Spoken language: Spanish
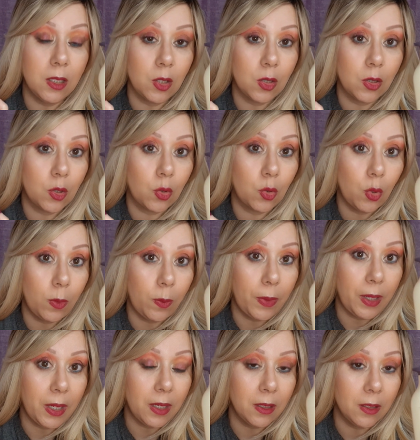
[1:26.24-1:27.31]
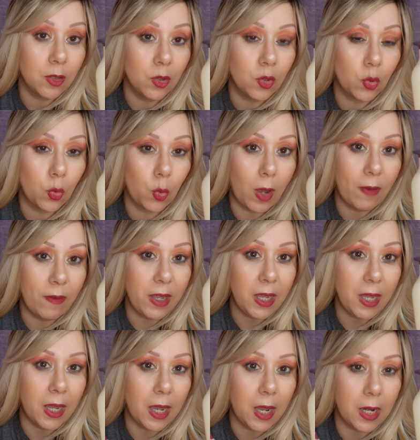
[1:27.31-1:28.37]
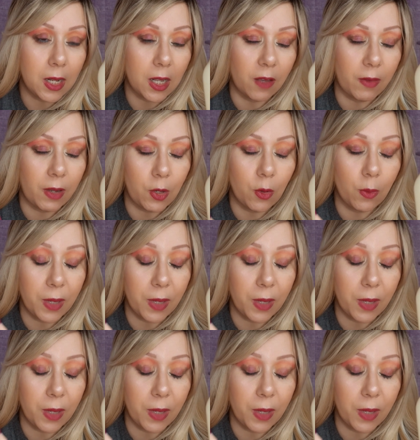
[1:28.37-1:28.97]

súper suave el cabello.